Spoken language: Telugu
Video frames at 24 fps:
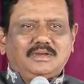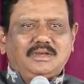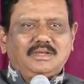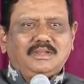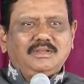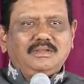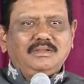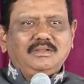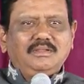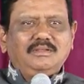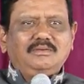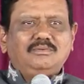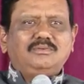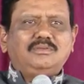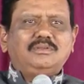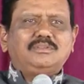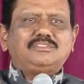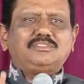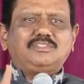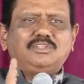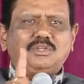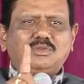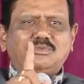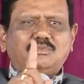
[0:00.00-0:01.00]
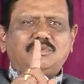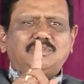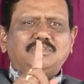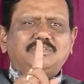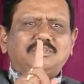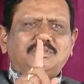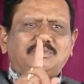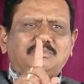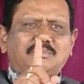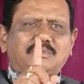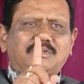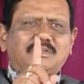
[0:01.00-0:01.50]
అన్నీ కూడా సిలువని
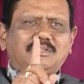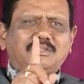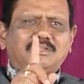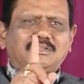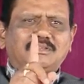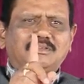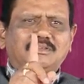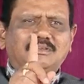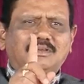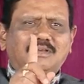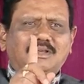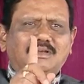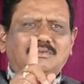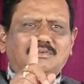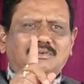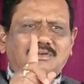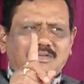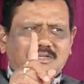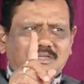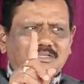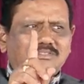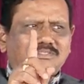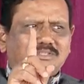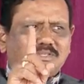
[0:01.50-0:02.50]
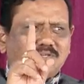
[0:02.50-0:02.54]
చేయబట్టి ఆ ఒక్క